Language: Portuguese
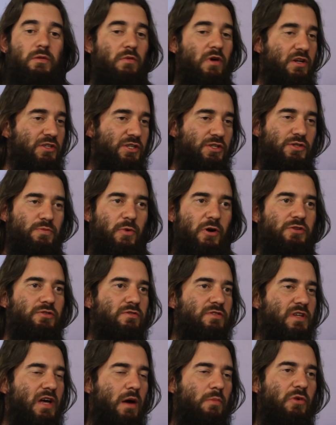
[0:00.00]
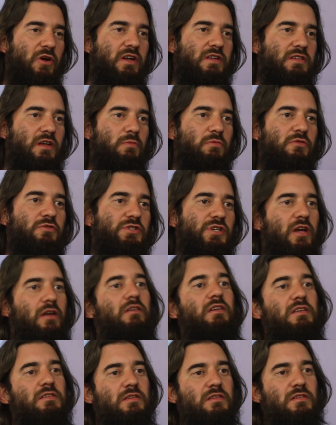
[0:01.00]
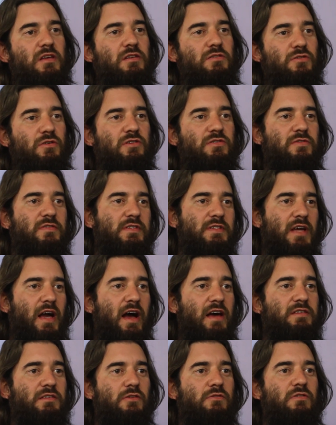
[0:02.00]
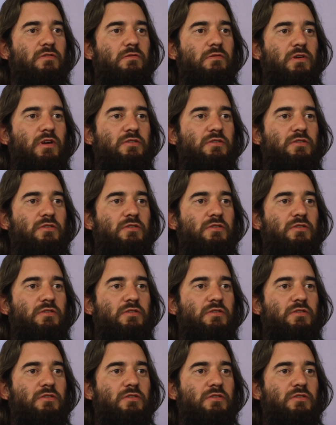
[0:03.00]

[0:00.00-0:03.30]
a gente pode usar, por exemplo, o dinheiro das isenções fiscais que eu,